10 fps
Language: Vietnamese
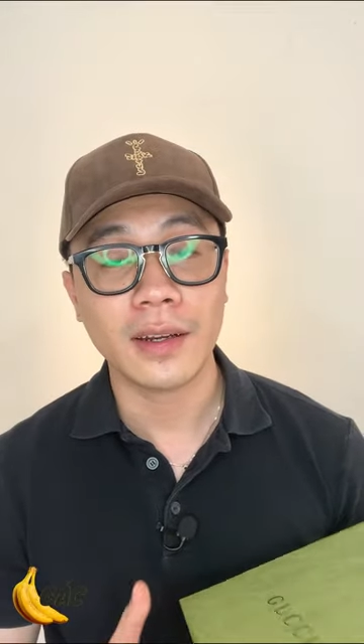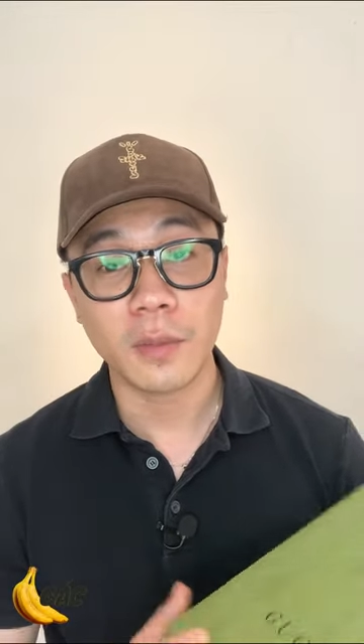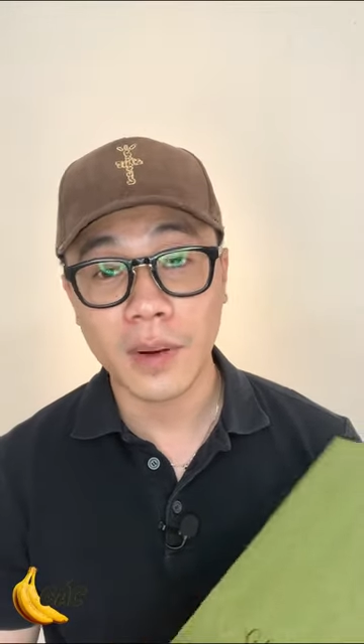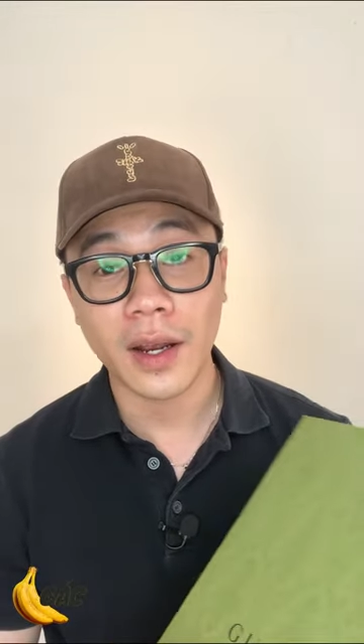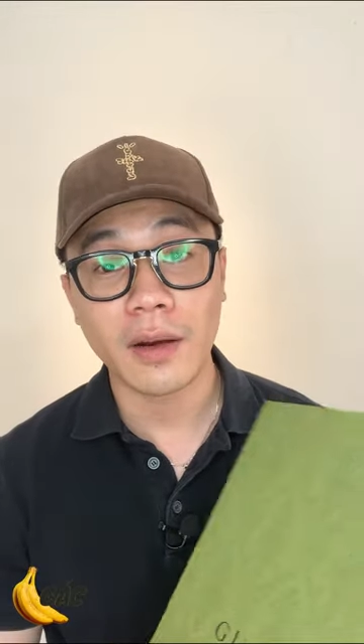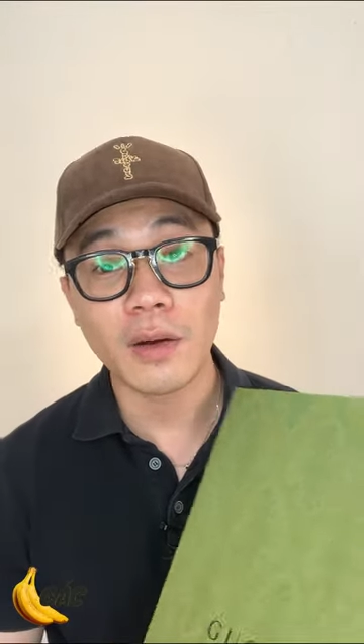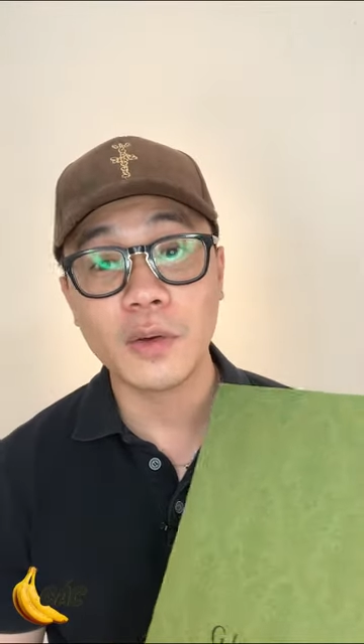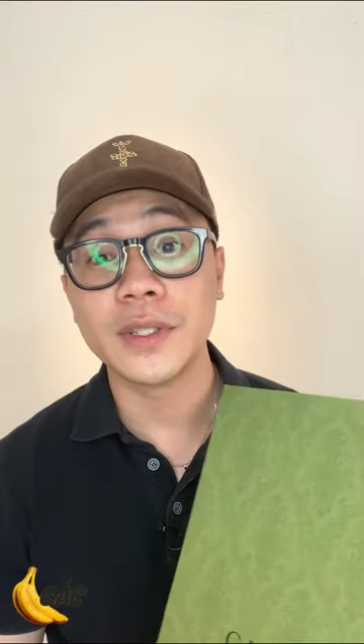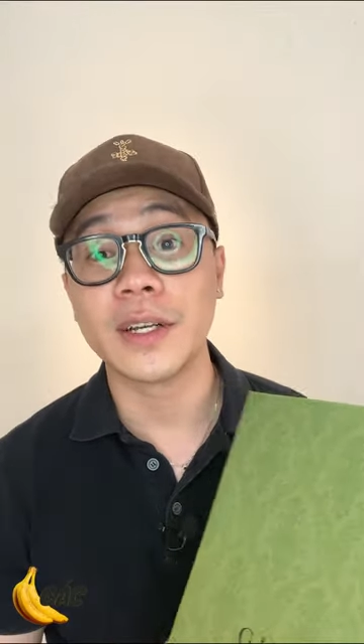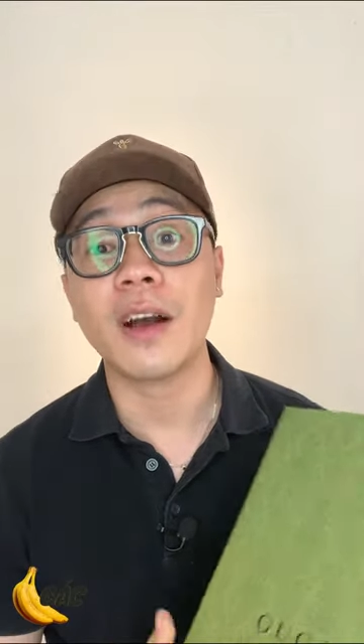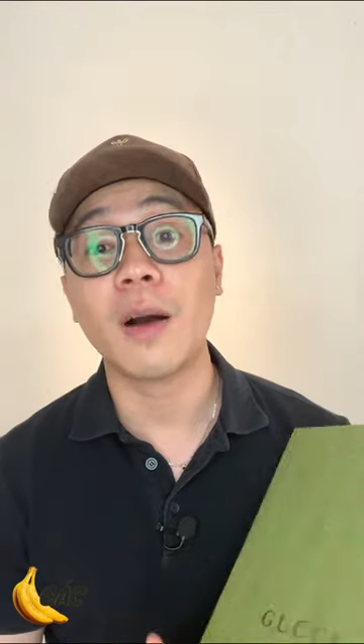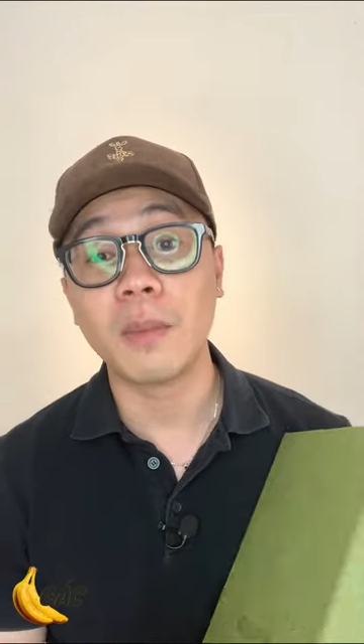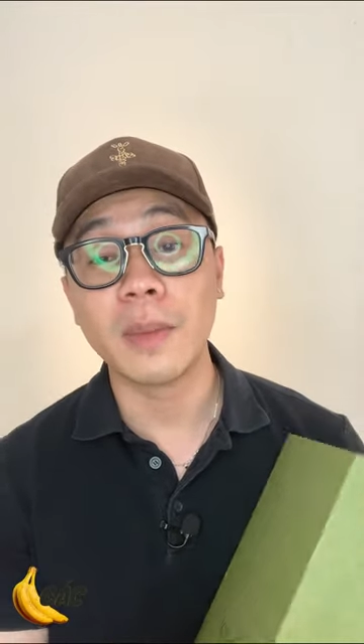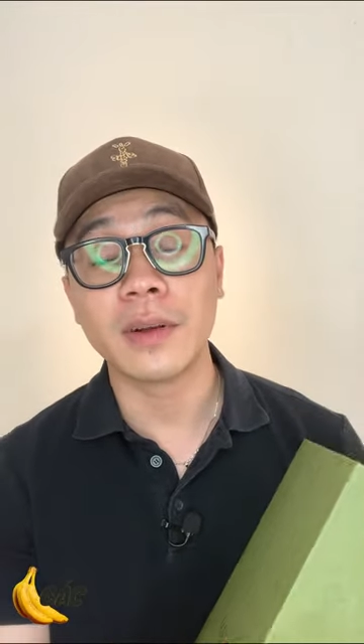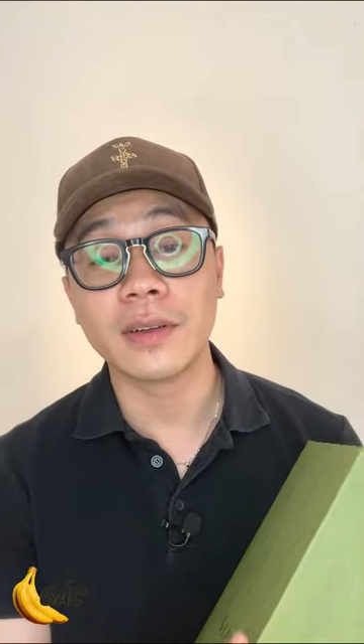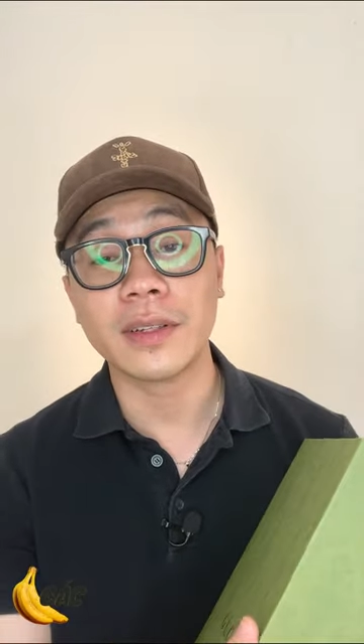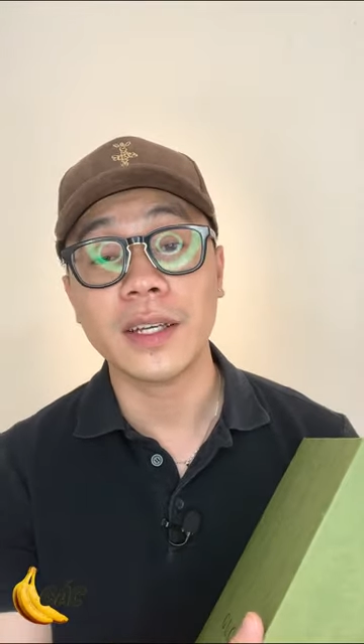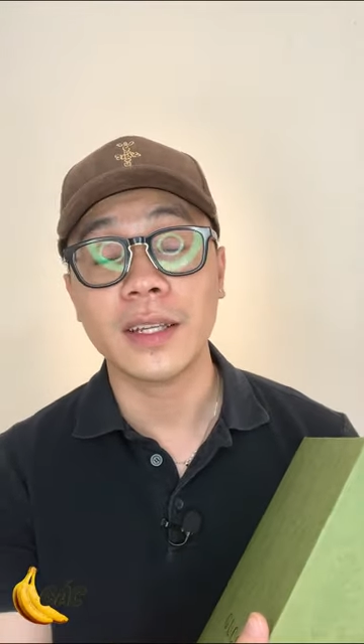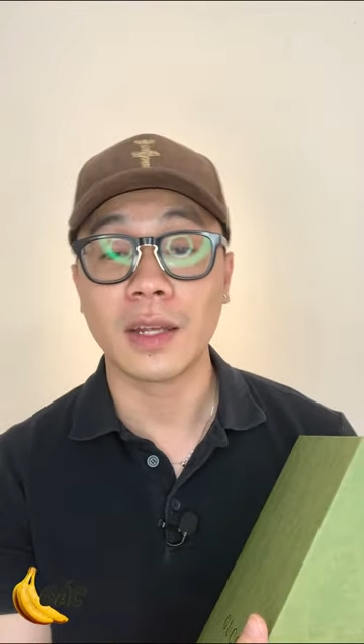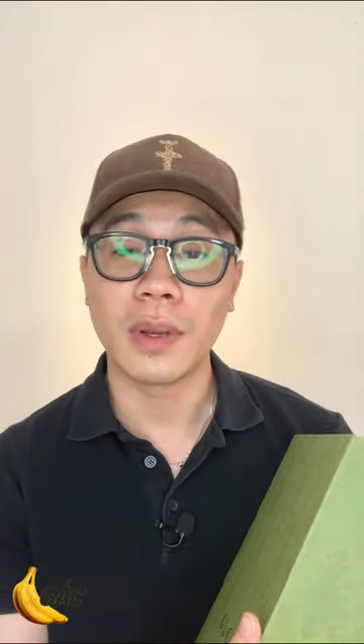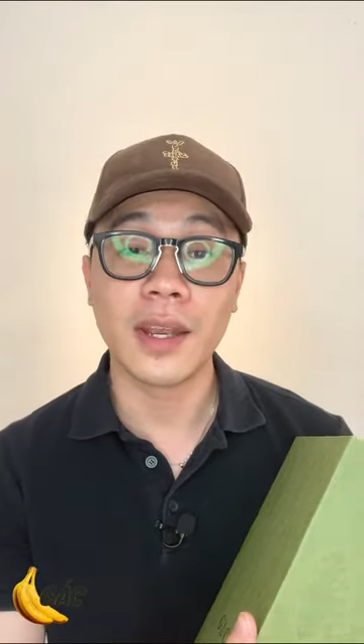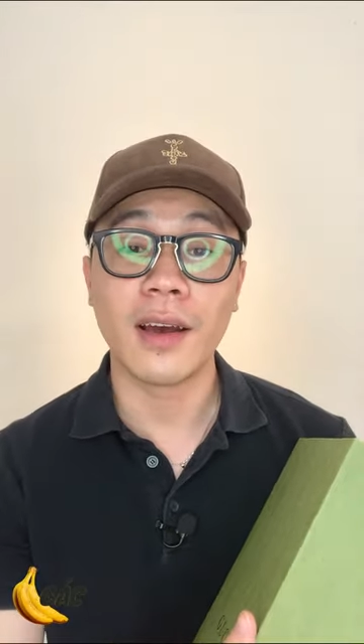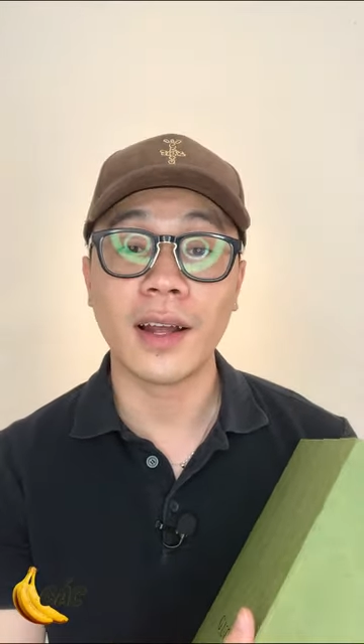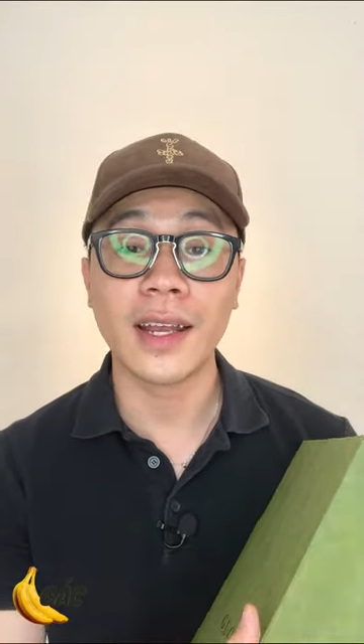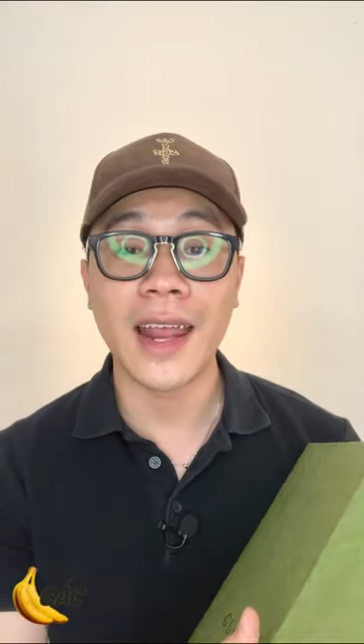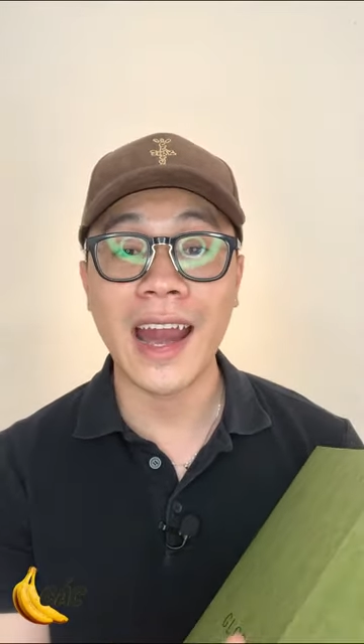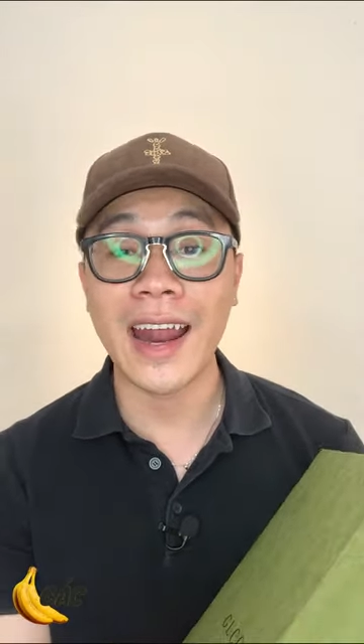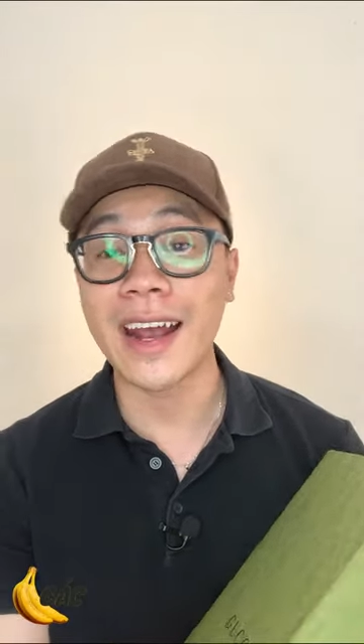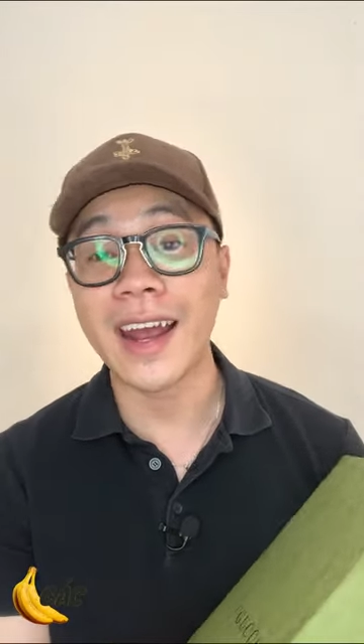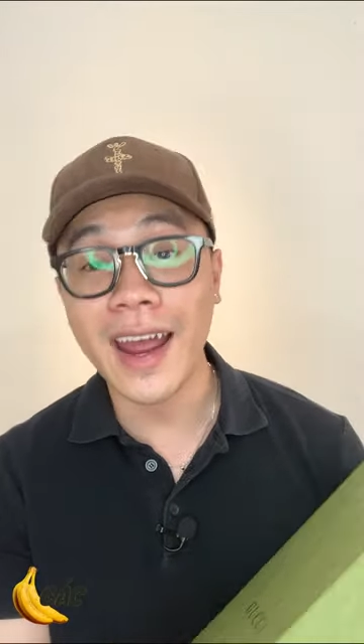Lúc đó là cái nón Gucci con ong đó mọi người. Thì bây giờ cái giá đã